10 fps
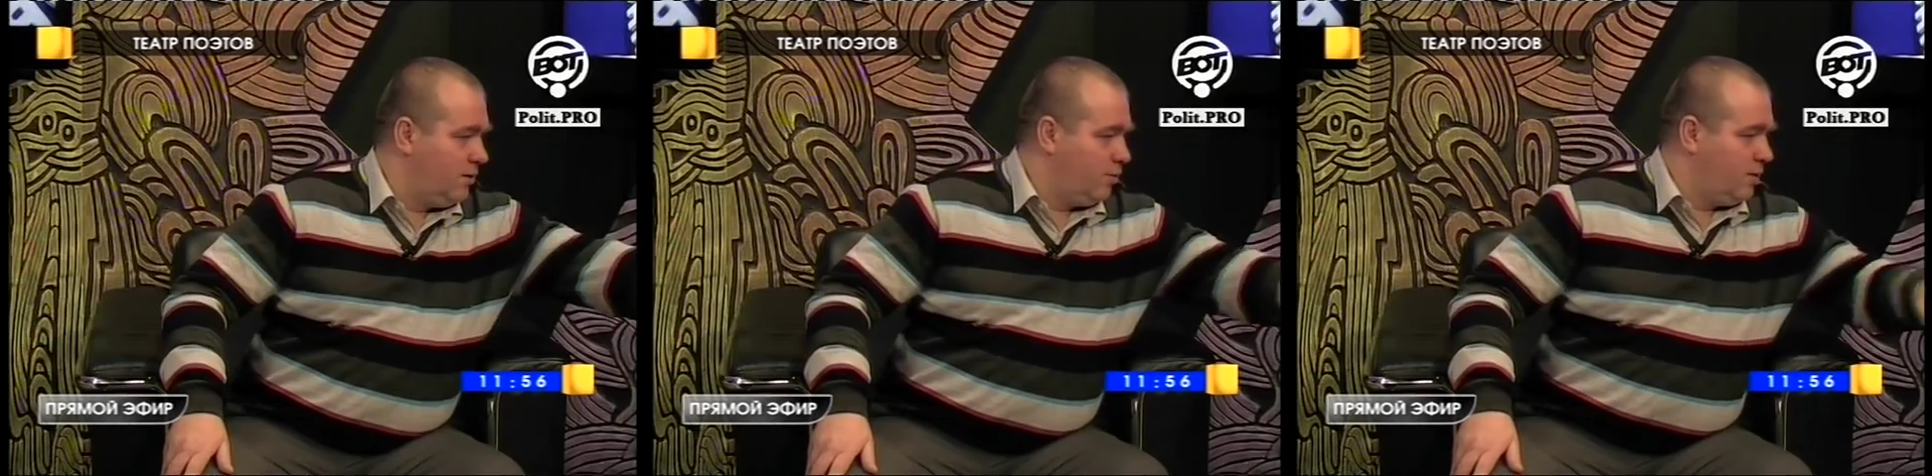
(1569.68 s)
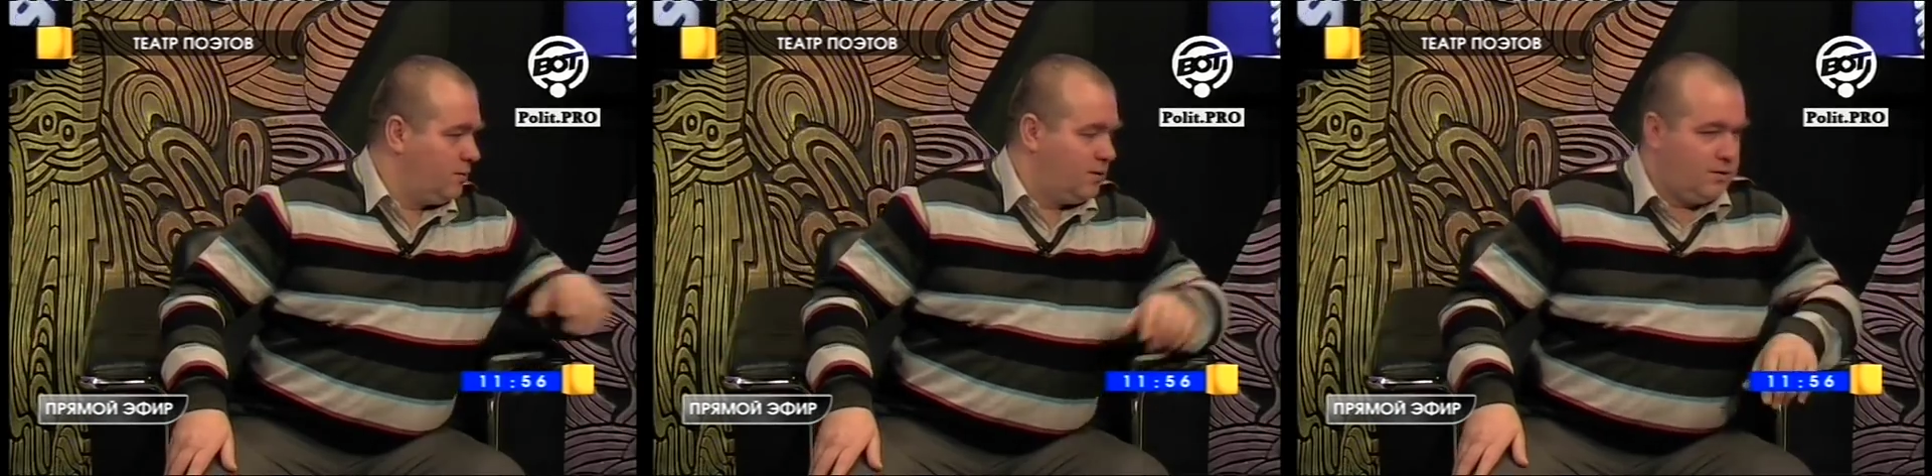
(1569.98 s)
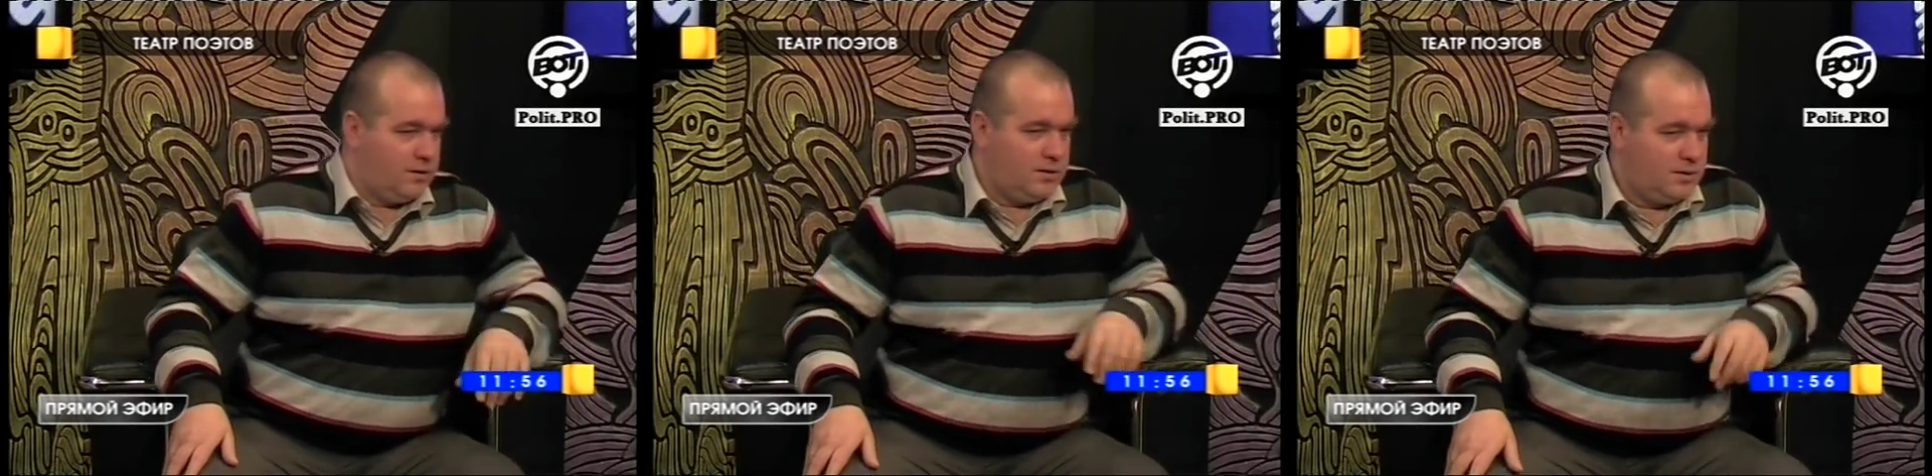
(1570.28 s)
на память,
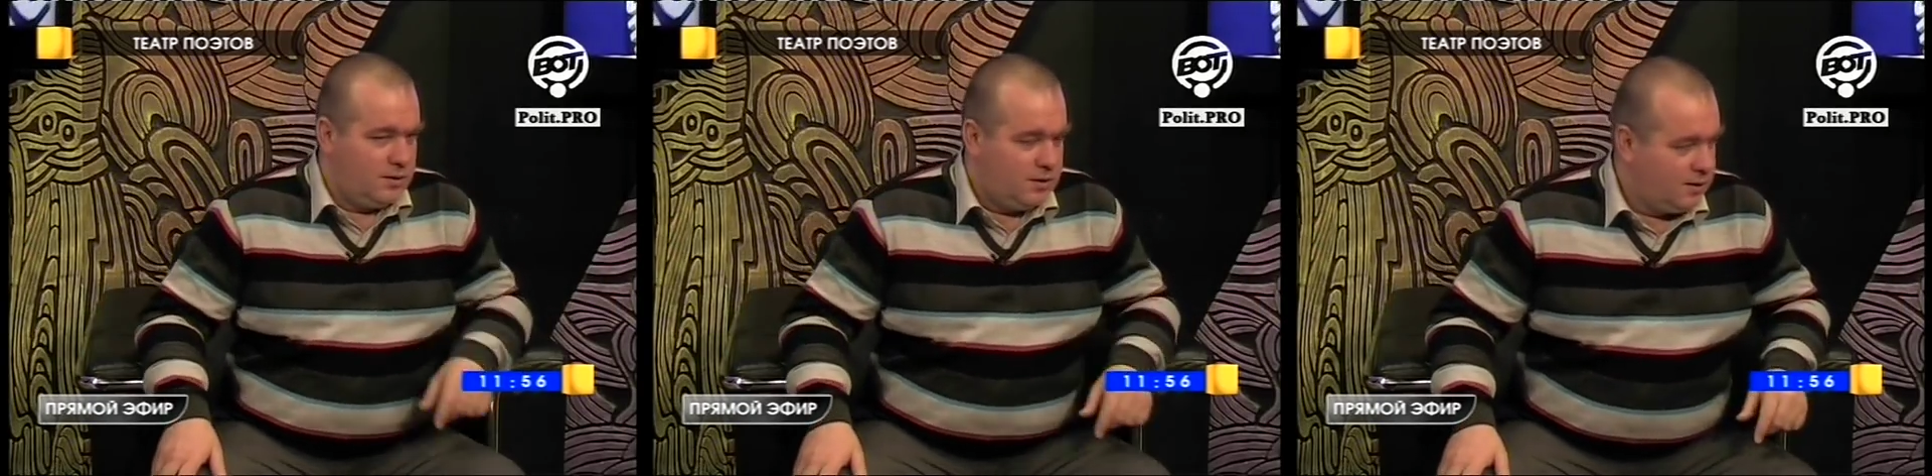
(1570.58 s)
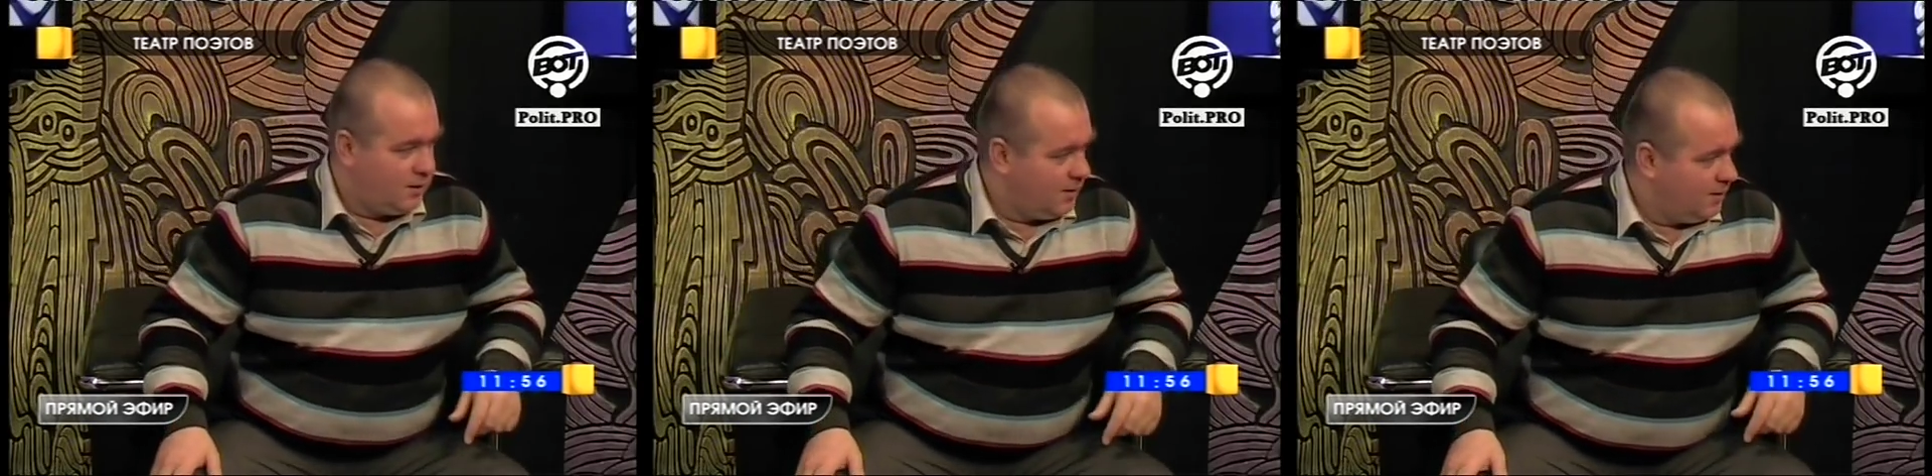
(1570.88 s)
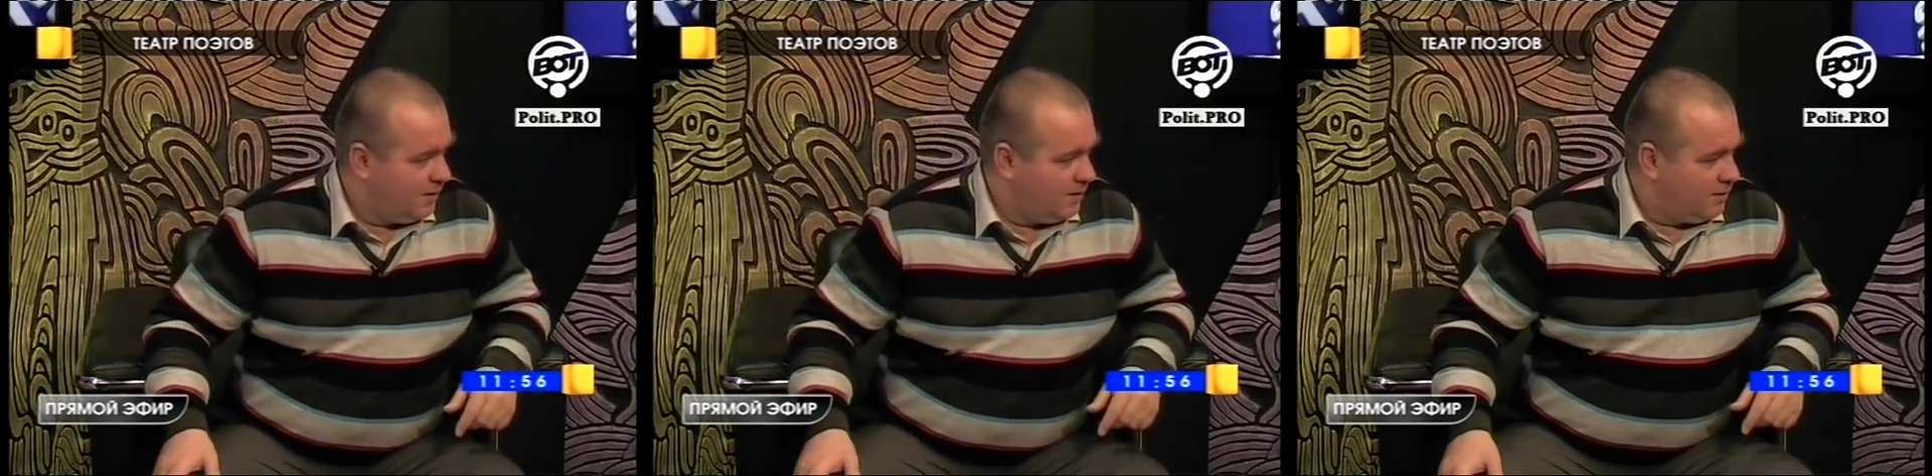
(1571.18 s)
давай.
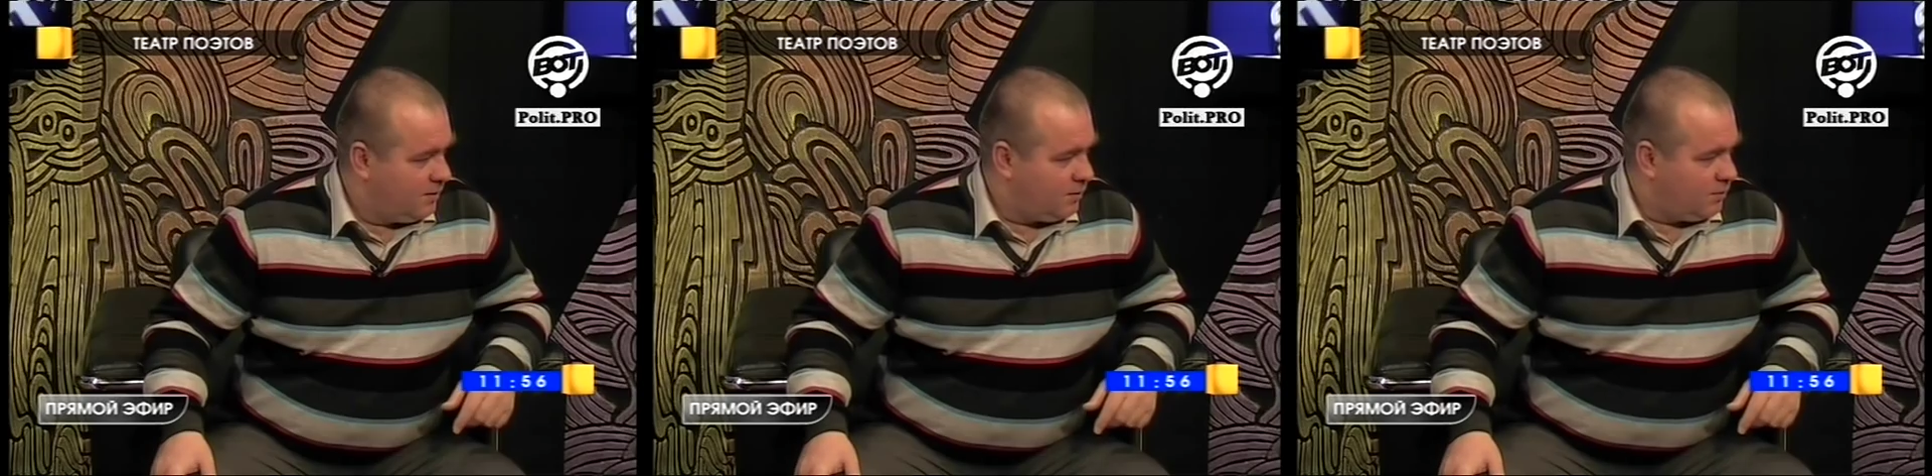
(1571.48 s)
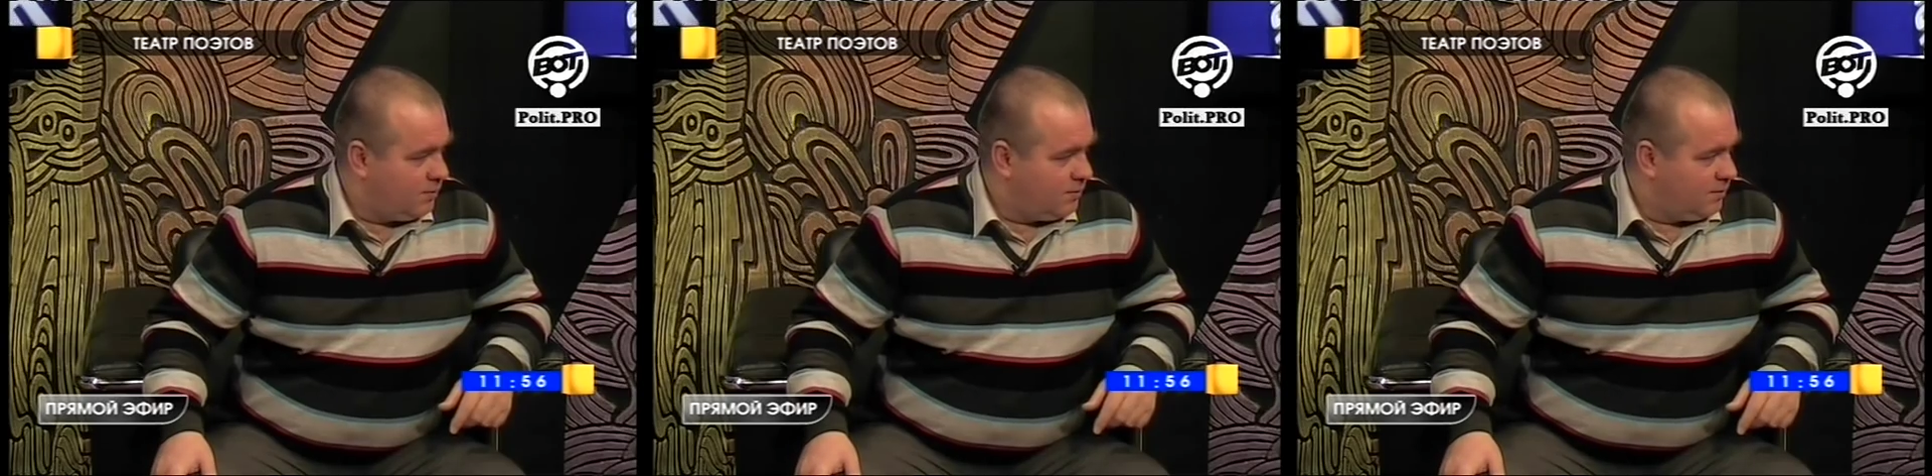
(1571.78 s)
Что такое?